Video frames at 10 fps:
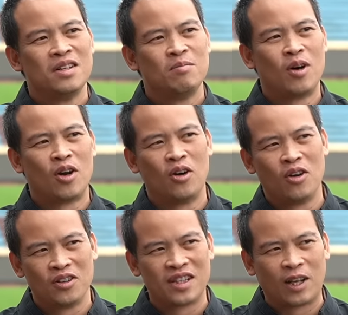mà nó
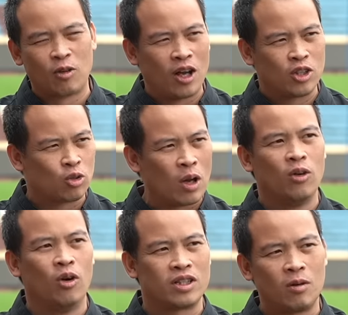còn giải tỏa cho
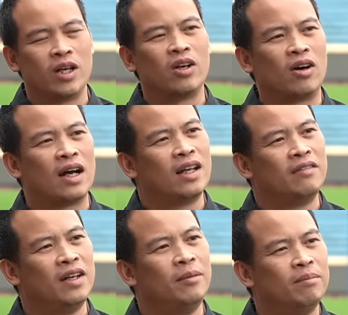toàn đội, trong đấy có cả thầy Philip.